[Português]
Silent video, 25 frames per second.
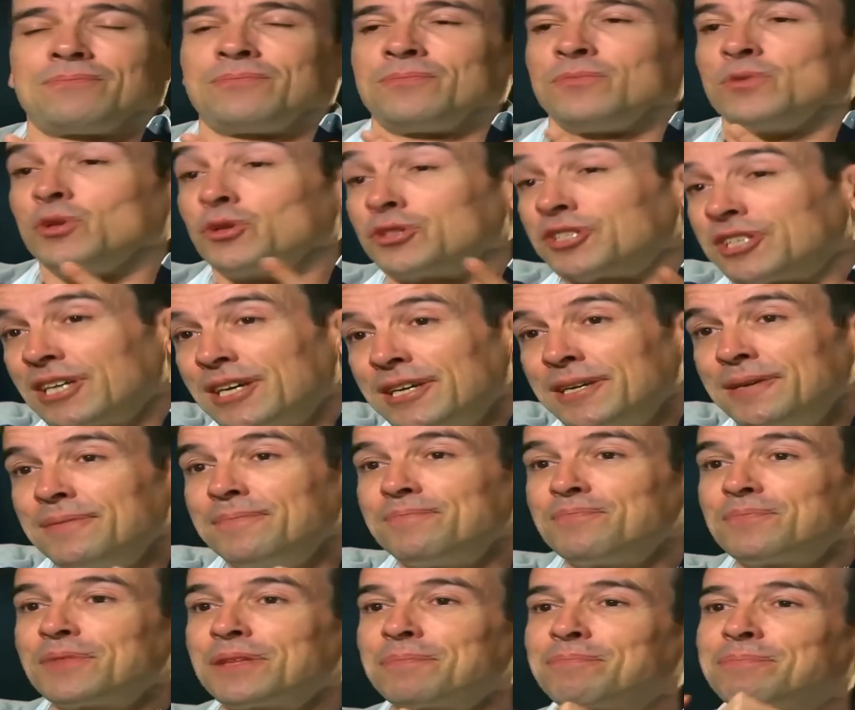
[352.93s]
Não sei.
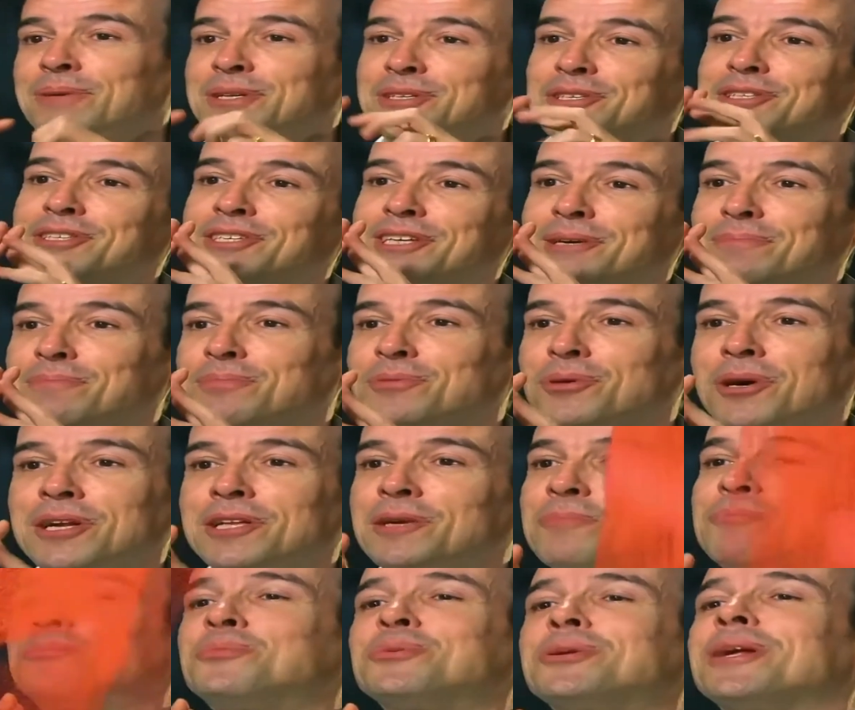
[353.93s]
Penso sempre,
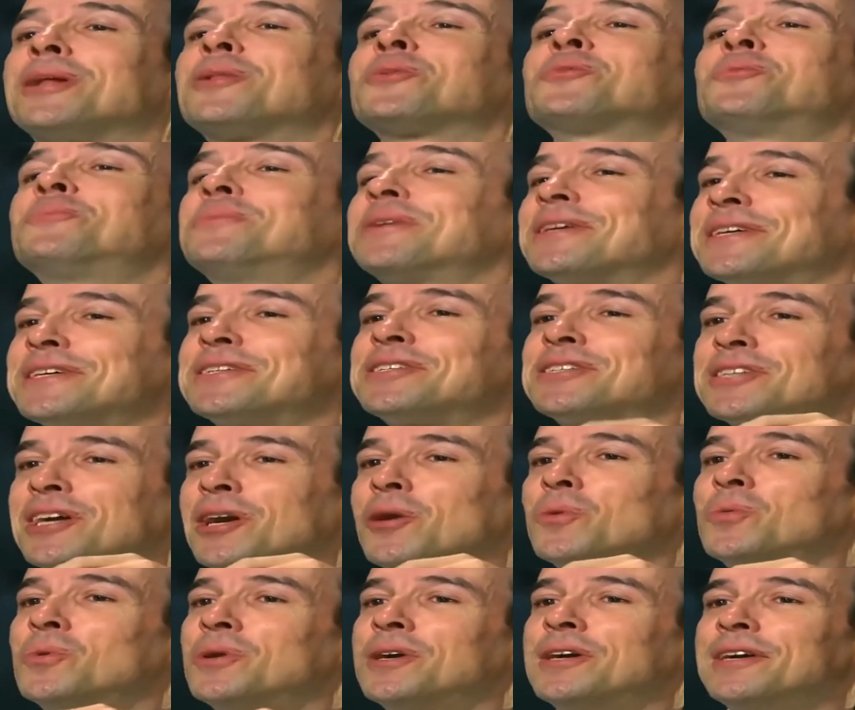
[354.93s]
olha, por alguma
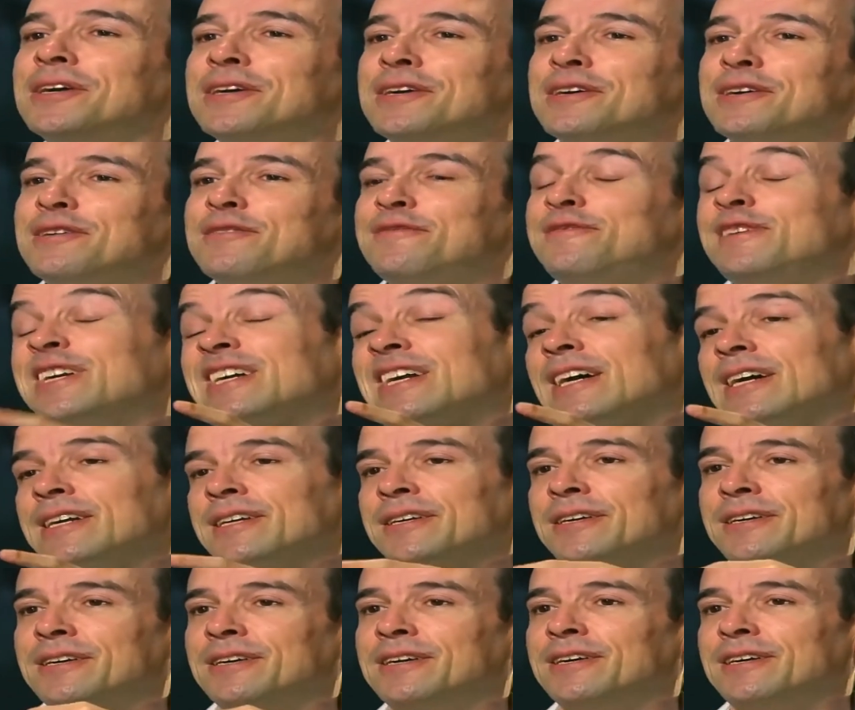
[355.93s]
razão
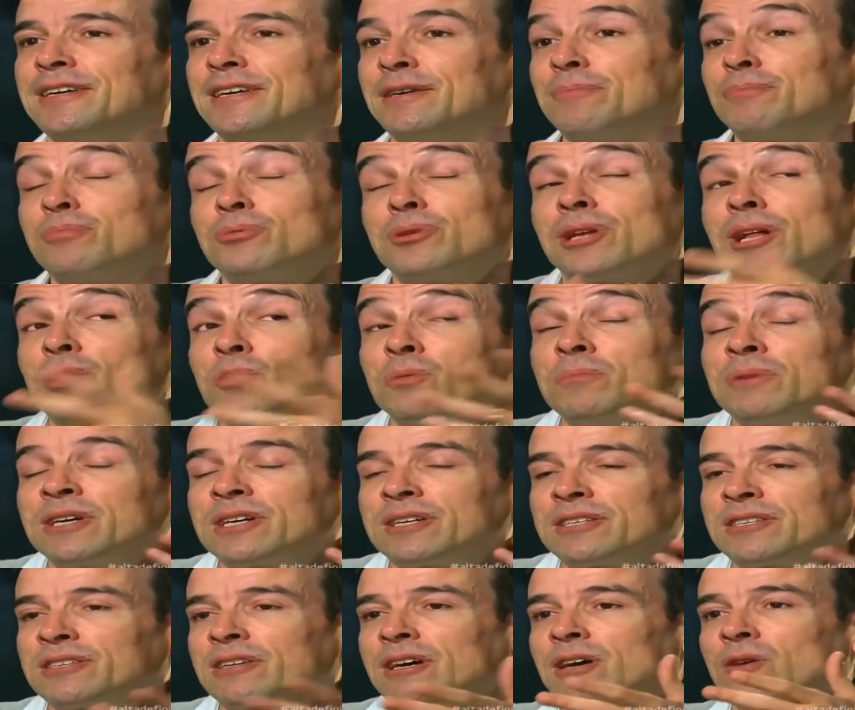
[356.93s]
fiquei. Por alguma
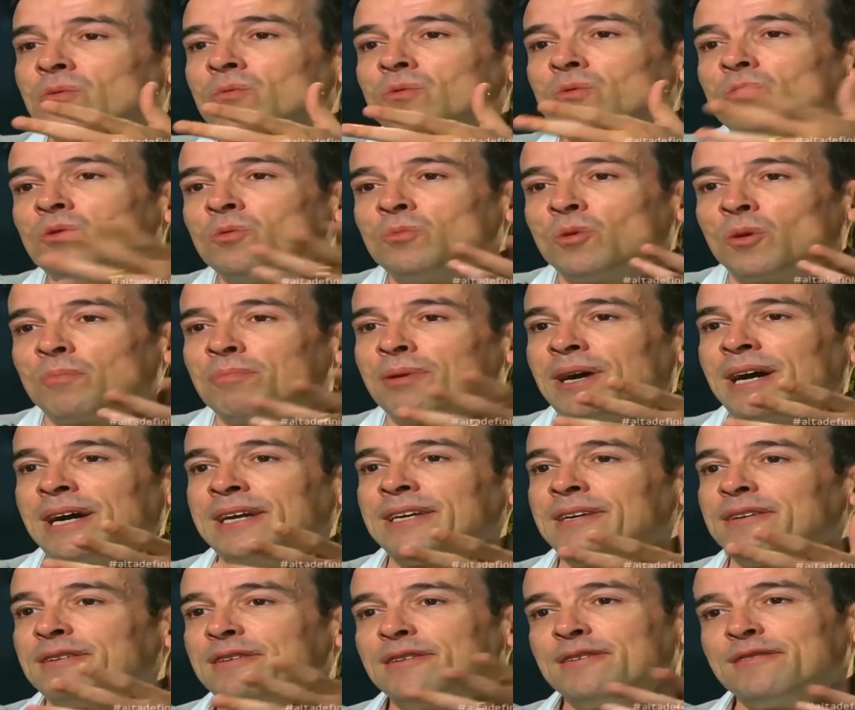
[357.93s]
razão o meu
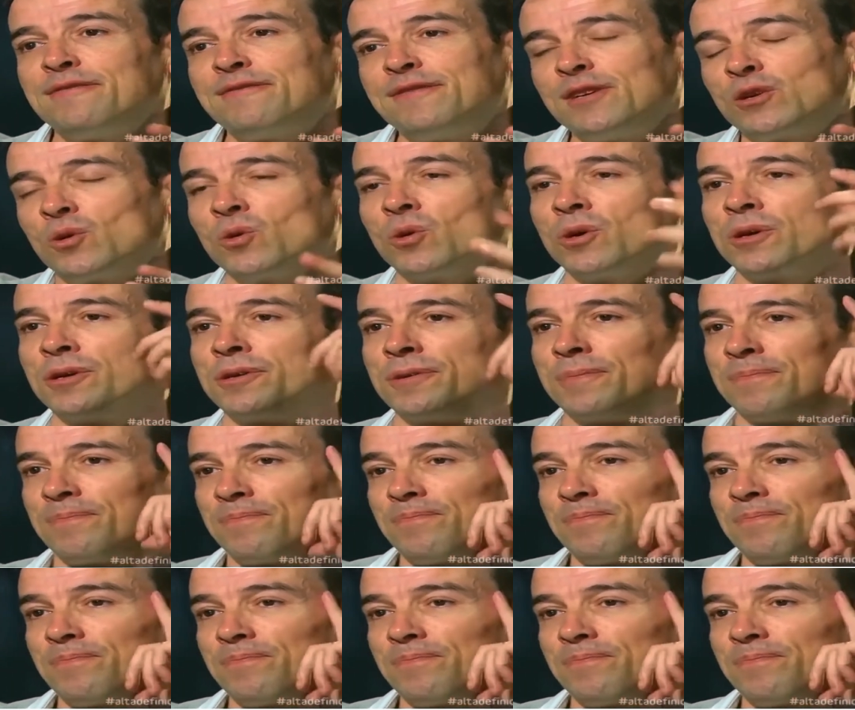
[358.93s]
pai ficou.